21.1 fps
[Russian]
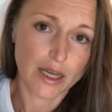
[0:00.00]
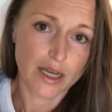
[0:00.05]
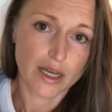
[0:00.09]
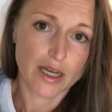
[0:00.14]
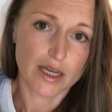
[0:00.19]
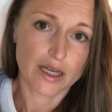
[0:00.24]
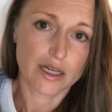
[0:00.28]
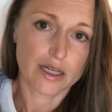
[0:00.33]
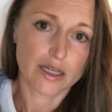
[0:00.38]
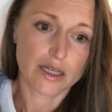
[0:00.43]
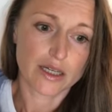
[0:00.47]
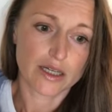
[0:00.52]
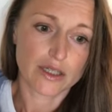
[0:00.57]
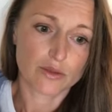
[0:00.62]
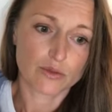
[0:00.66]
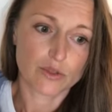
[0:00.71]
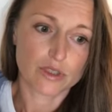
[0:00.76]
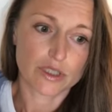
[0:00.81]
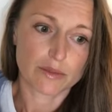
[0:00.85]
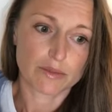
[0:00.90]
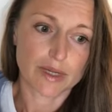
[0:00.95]
э,
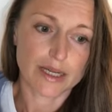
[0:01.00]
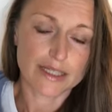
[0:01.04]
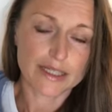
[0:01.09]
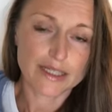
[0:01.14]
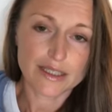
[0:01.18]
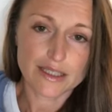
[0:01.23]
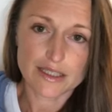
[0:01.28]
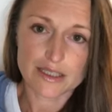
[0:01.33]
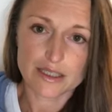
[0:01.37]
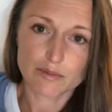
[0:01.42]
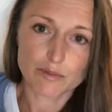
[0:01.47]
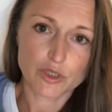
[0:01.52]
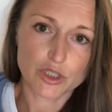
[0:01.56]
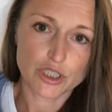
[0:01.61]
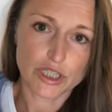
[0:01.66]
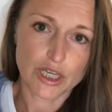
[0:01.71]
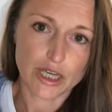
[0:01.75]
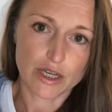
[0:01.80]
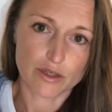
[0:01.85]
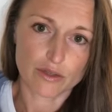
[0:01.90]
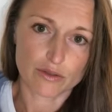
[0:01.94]
людям, они не
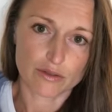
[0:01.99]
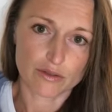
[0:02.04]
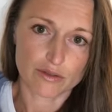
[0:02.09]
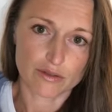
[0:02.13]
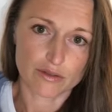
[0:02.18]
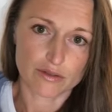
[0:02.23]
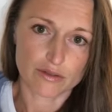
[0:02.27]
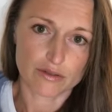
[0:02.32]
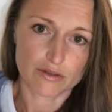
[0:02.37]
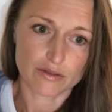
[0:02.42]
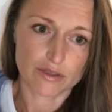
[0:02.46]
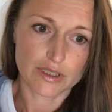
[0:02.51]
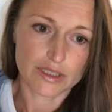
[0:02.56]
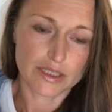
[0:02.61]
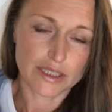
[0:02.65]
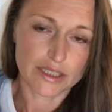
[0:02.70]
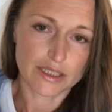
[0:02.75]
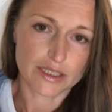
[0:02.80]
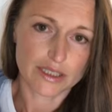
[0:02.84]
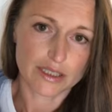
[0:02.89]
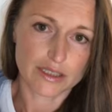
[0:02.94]
замечают
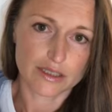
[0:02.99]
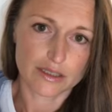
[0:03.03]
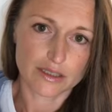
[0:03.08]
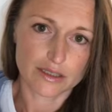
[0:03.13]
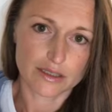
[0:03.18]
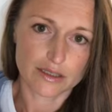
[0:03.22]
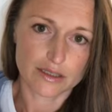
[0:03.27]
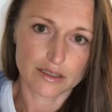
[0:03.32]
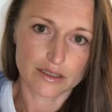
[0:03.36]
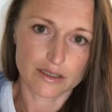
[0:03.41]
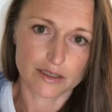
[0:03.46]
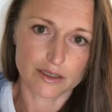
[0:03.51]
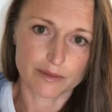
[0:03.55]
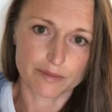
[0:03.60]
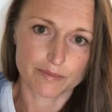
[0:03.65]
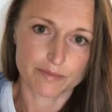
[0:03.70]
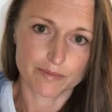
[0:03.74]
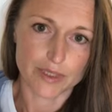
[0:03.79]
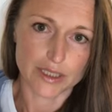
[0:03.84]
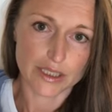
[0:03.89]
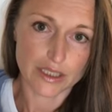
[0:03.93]
никаких
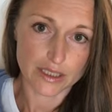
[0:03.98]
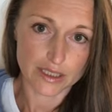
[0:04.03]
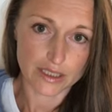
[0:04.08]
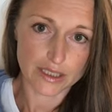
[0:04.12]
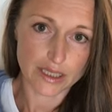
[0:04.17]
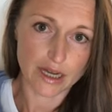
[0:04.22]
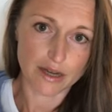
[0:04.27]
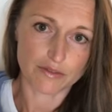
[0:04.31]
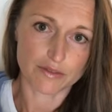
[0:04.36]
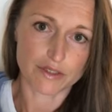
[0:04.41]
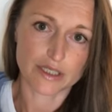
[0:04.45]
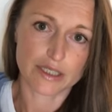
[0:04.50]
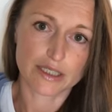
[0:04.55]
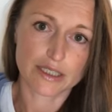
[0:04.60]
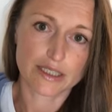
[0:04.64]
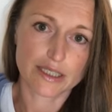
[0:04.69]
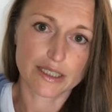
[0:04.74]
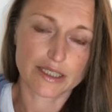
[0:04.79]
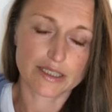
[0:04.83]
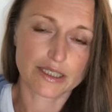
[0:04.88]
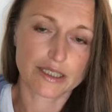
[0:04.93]
таких явных
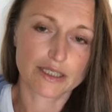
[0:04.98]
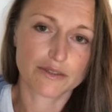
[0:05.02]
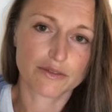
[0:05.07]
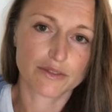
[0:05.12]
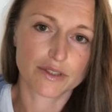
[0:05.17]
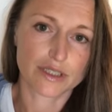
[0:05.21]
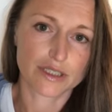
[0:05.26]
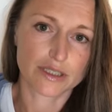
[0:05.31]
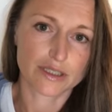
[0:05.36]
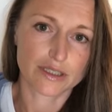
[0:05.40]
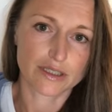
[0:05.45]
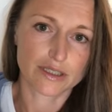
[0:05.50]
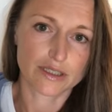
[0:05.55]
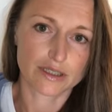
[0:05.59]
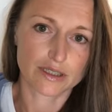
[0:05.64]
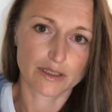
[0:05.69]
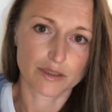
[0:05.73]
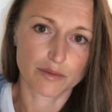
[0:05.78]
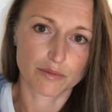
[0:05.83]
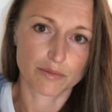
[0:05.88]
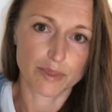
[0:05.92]
негативных
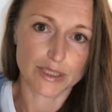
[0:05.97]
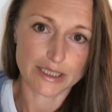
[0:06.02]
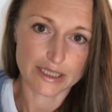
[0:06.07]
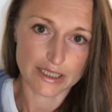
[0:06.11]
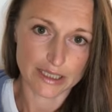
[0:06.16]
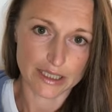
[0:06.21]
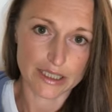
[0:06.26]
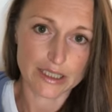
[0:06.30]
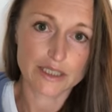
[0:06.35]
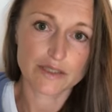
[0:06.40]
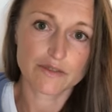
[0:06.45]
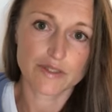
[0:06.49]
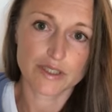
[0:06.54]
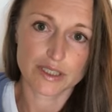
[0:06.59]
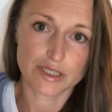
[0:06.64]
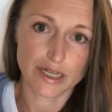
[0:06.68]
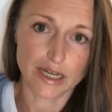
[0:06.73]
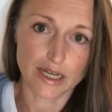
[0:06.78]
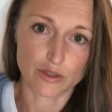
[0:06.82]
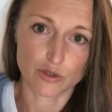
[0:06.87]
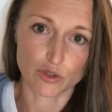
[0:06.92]
последствий
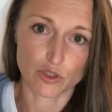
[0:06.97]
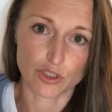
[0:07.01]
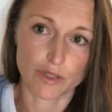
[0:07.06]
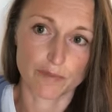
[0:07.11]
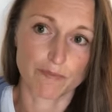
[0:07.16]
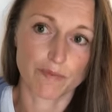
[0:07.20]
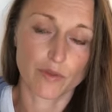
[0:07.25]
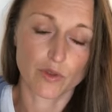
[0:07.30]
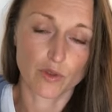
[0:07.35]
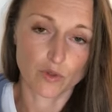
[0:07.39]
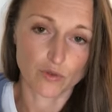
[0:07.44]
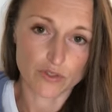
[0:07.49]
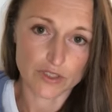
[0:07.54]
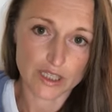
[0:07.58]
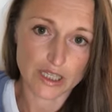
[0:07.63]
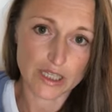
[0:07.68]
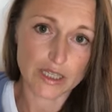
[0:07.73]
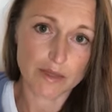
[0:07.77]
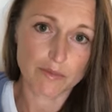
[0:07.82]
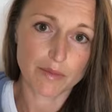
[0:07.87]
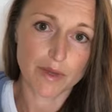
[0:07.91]
сразу же. Но в
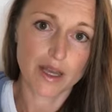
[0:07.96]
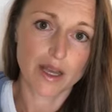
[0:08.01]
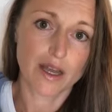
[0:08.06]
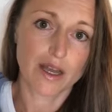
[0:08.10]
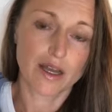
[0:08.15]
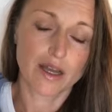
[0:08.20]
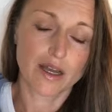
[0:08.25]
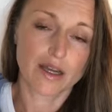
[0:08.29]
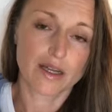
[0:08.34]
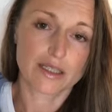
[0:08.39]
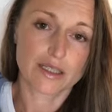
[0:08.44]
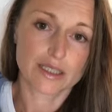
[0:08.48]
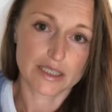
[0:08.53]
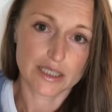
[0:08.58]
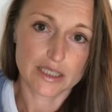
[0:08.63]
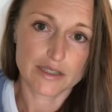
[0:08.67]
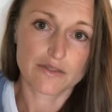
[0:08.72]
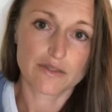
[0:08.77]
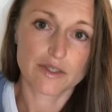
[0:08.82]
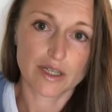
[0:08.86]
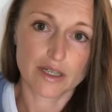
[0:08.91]
целом
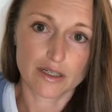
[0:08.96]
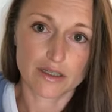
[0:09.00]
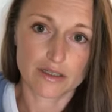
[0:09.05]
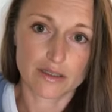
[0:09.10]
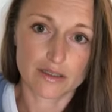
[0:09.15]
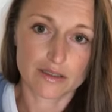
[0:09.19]
естественно,